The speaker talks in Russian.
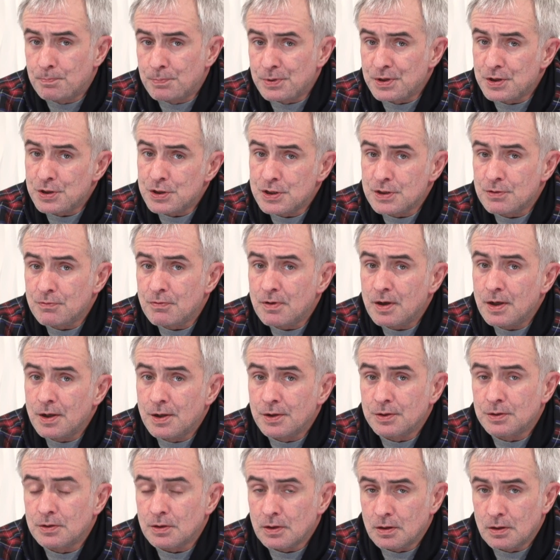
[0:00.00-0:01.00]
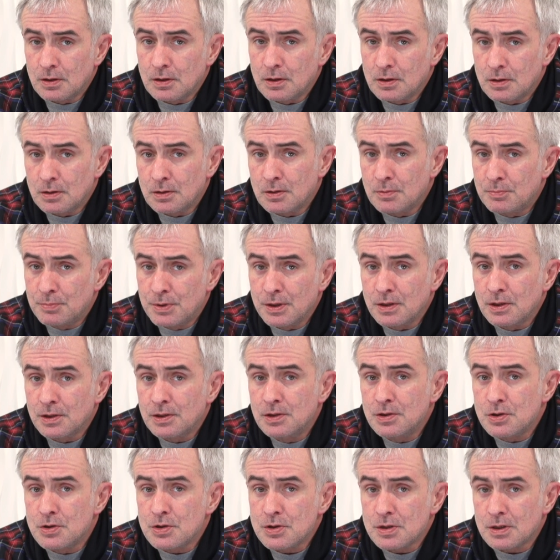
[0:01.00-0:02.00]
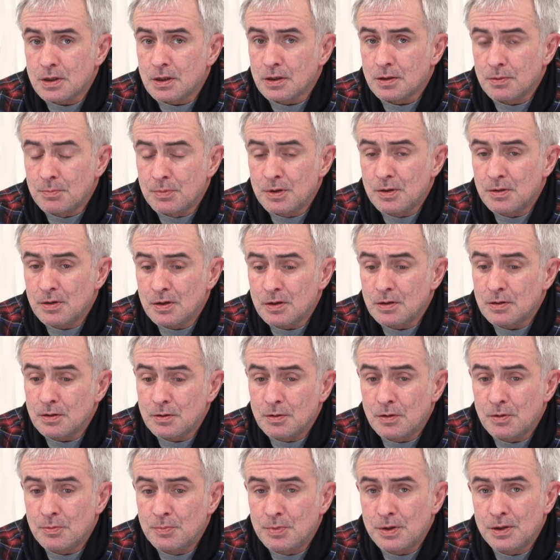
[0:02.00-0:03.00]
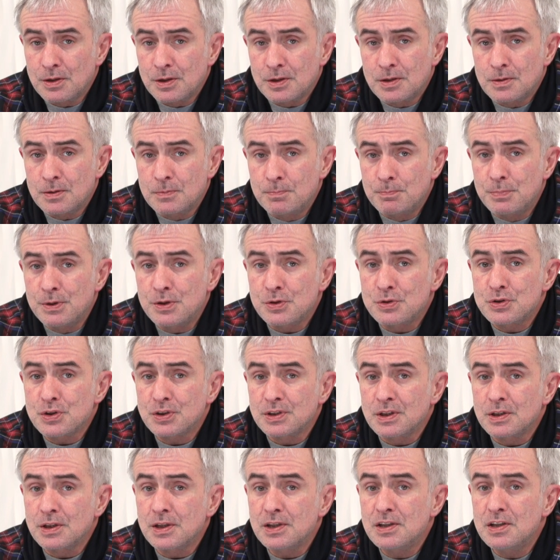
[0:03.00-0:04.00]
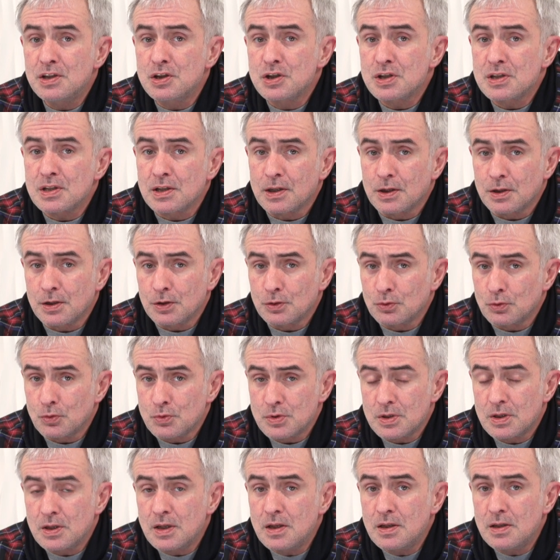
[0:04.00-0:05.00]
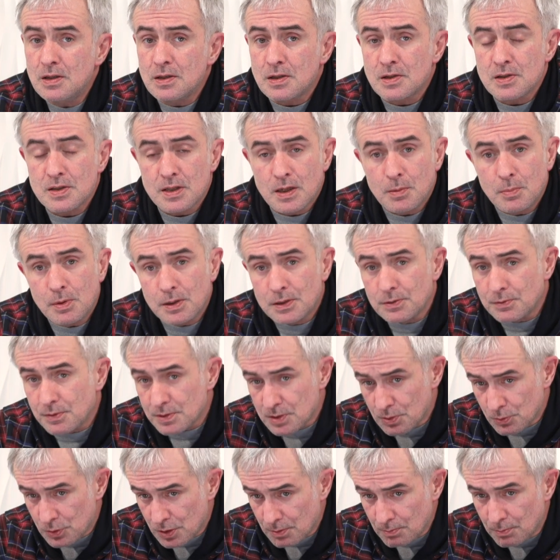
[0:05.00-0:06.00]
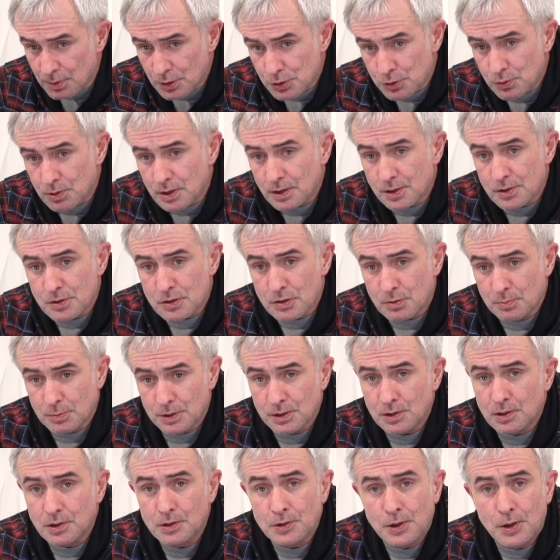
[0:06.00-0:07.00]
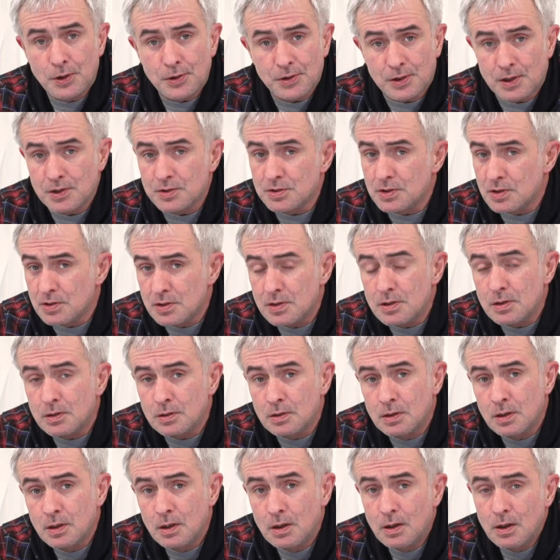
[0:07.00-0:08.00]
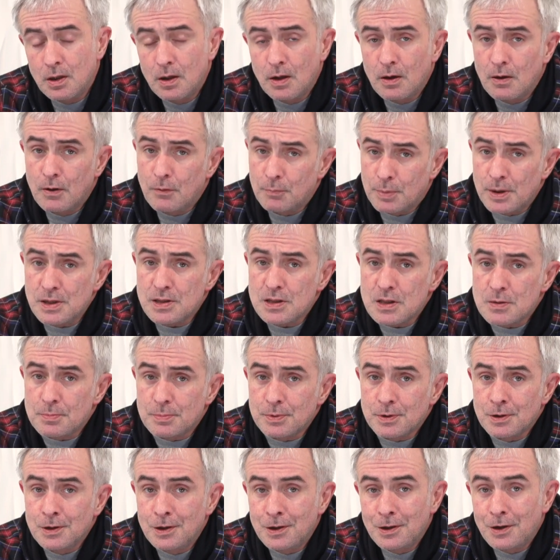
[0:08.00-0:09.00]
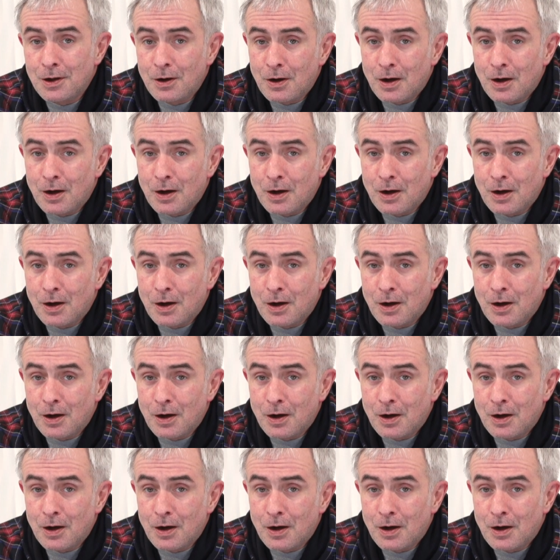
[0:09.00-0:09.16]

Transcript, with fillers: переживает э, биологическая, э, био, биотехнологическая индустрия, разрабатывается очень большое количество моноклональных антител. В принципе,